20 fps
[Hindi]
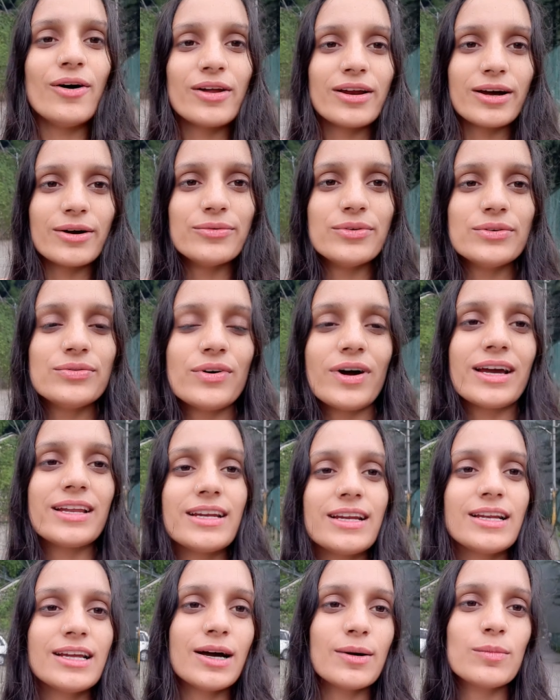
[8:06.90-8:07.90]
और अभी
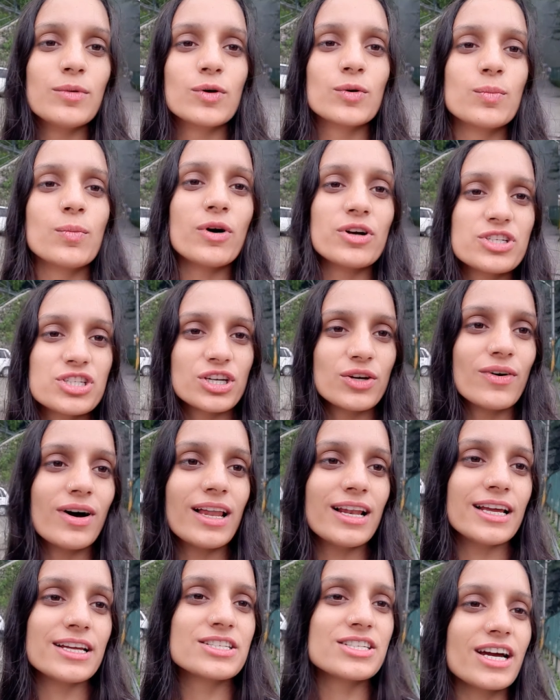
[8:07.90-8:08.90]
फाइनली हम लोग पहुँचने
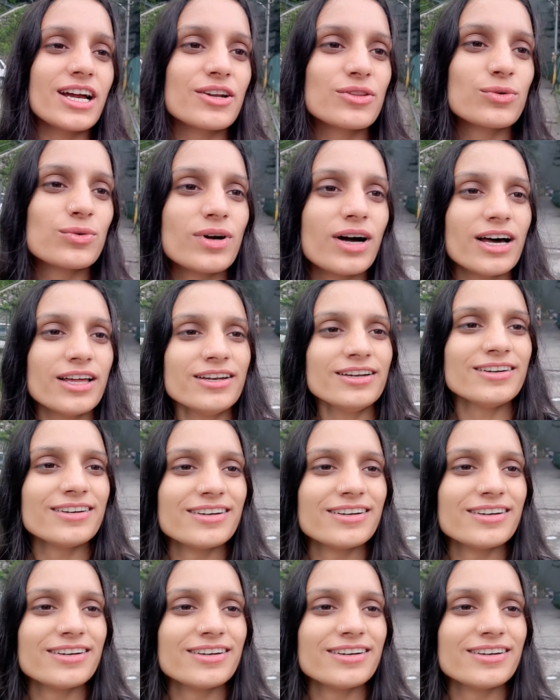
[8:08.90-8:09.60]
वाले हैं चार दुकान